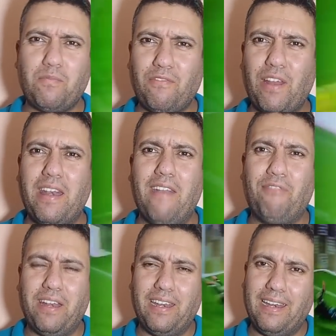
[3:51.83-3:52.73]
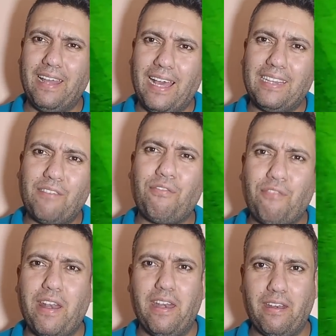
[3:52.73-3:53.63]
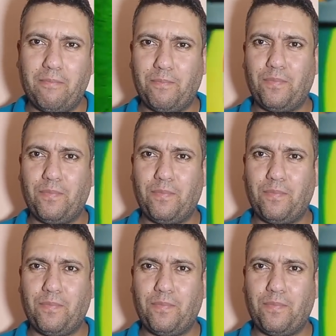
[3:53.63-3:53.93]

فن فن هدف فن